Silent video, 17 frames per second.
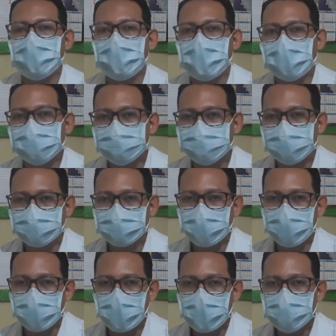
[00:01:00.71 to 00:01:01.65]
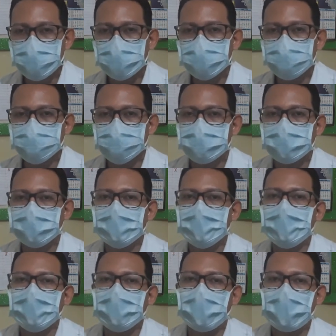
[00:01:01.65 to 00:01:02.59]
cáncer de mama,
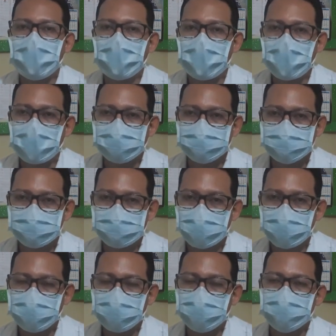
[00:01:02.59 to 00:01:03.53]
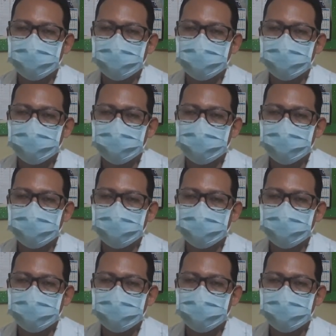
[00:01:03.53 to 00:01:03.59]
cáncer